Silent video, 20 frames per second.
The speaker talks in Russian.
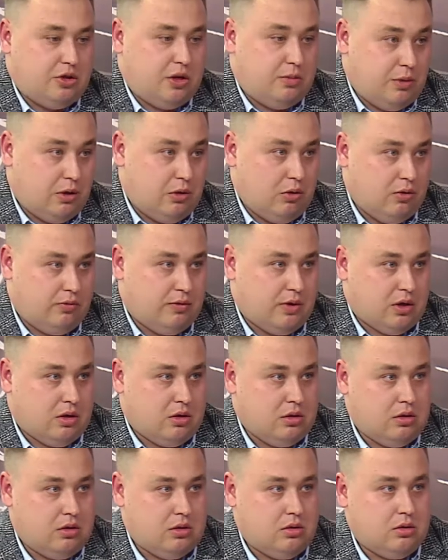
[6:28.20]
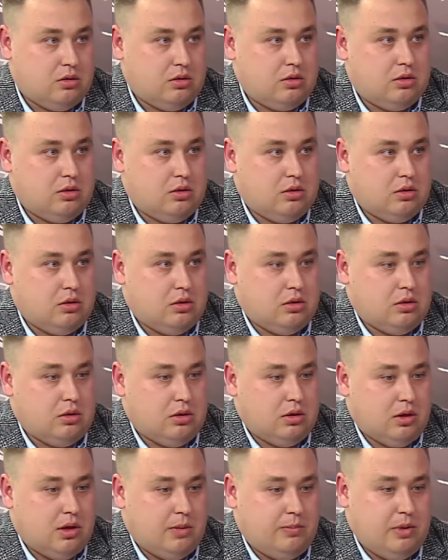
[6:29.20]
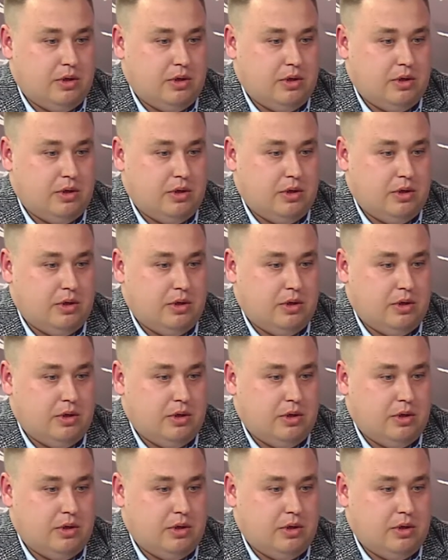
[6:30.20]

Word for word: же, опиловка. А,